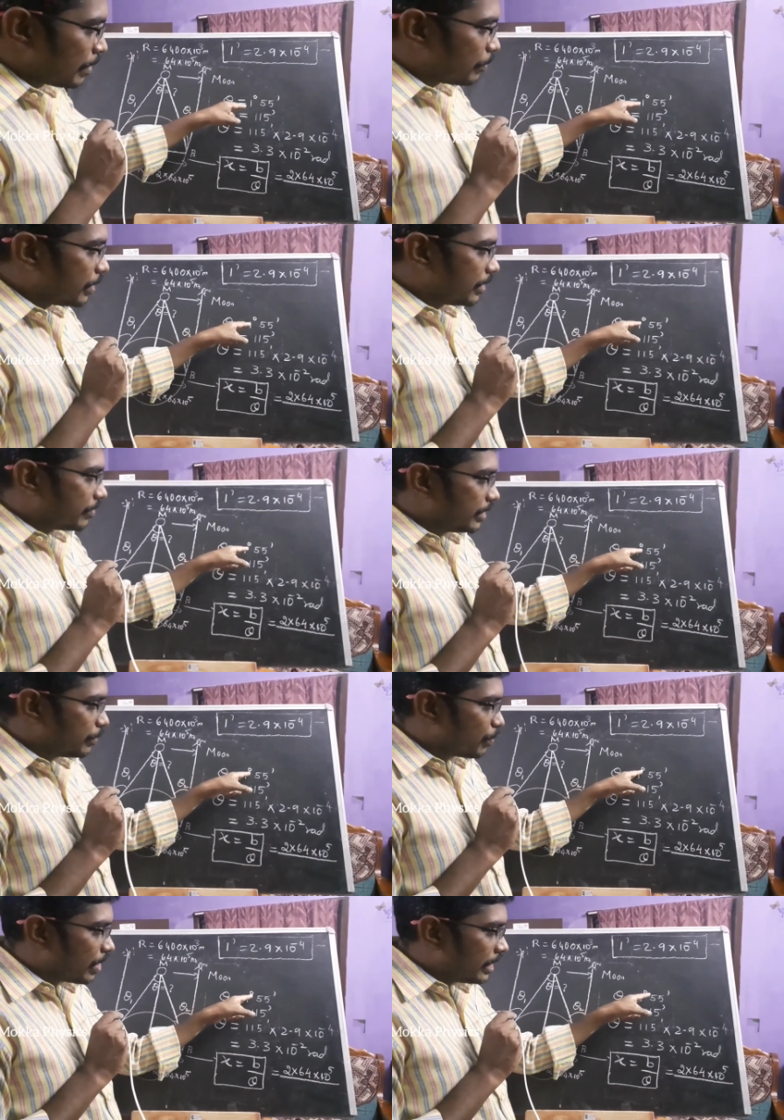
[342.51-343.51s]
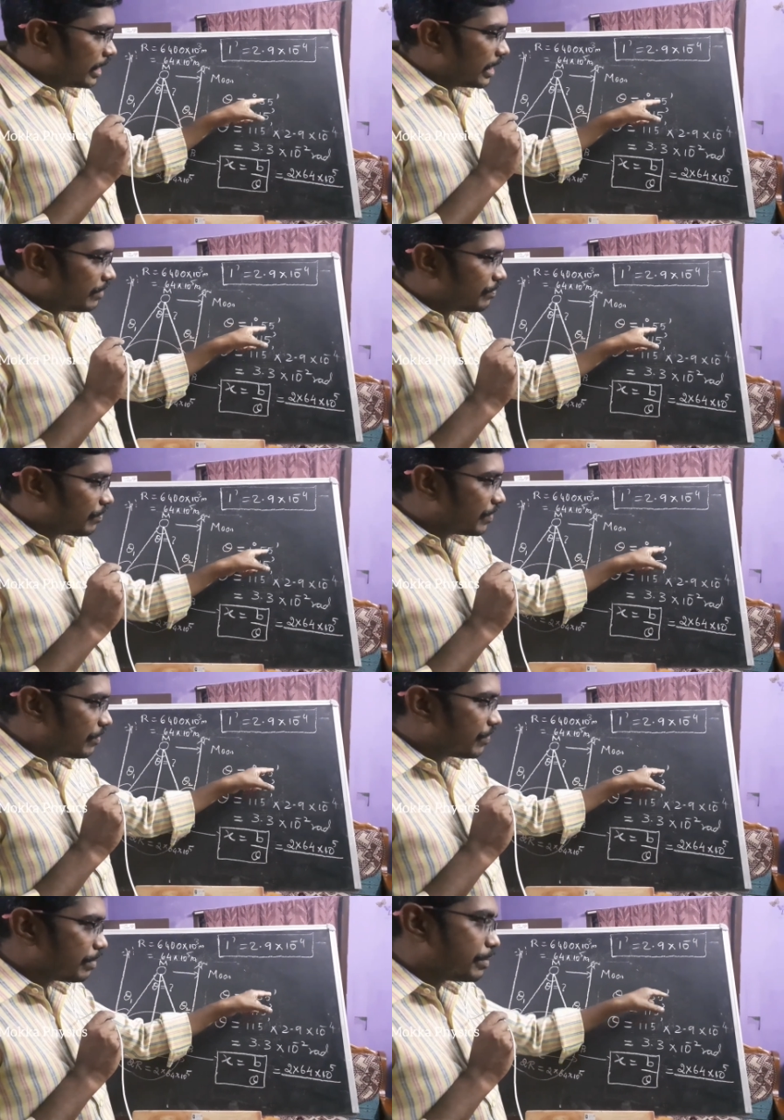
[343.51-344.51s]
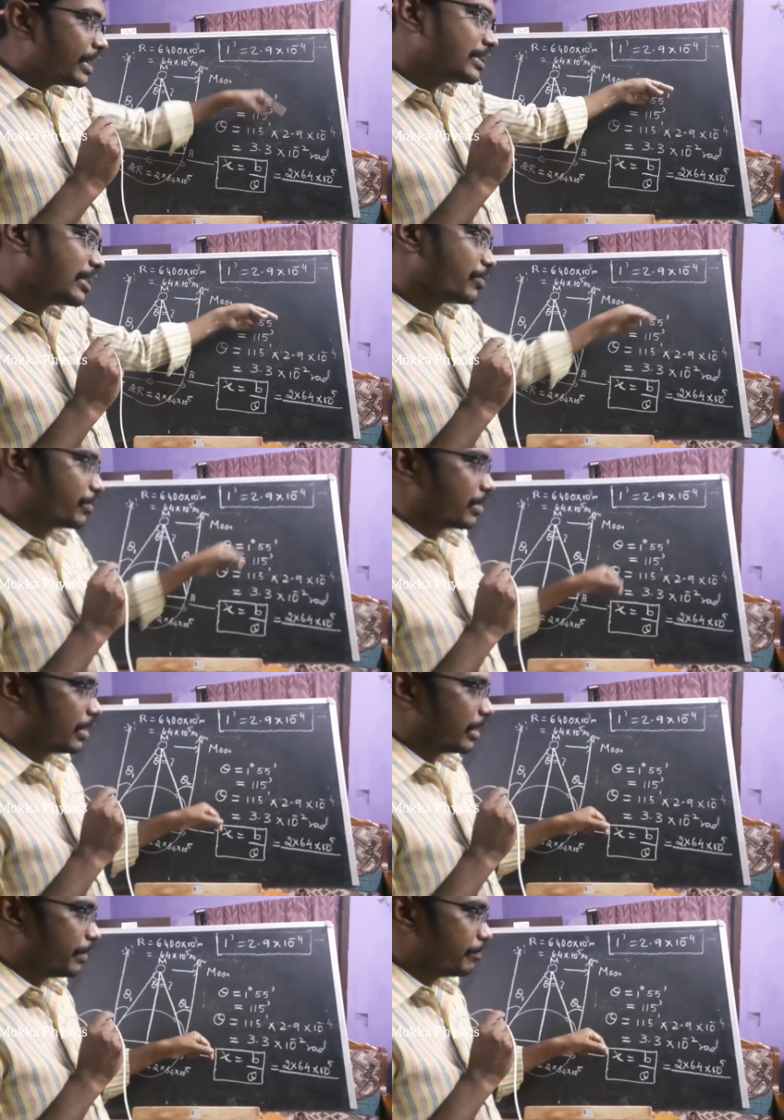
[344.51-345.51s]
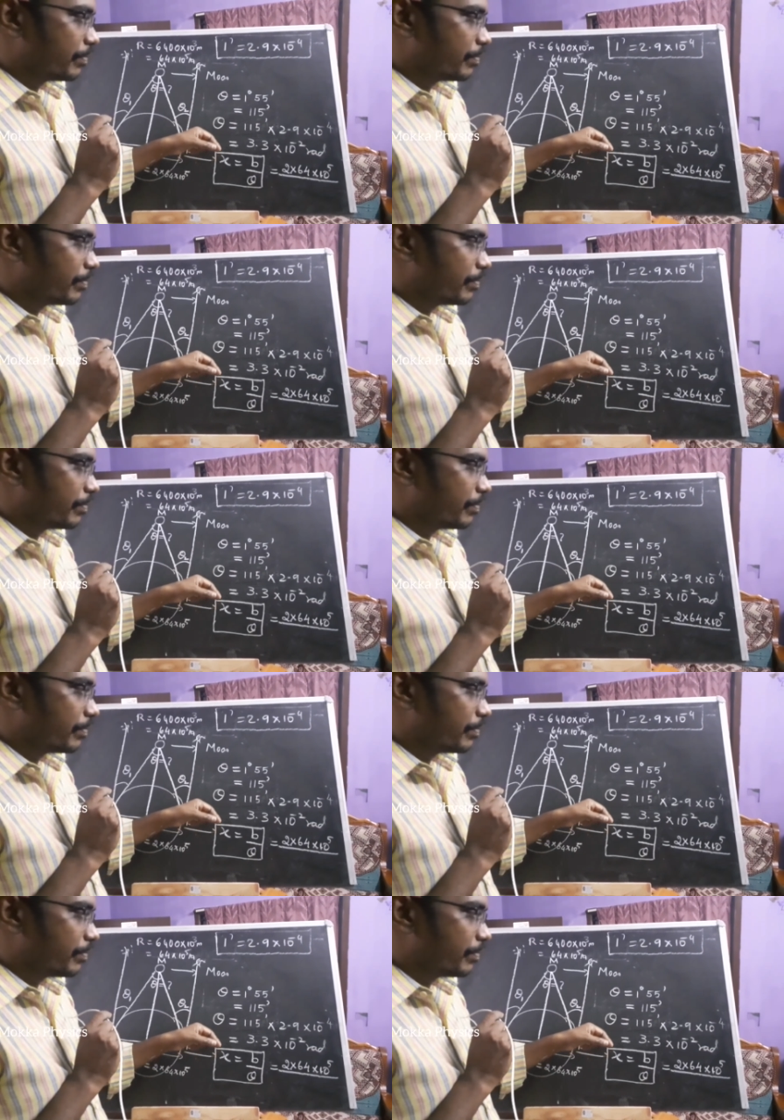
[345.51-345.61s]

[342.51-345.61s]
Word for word: உங்களுக்கு வந்து ஒன் டிகிரி ஃபிஃப்டி ஃபைவ் மினிட்ஸ்னு கொடுத்துருக்காங்க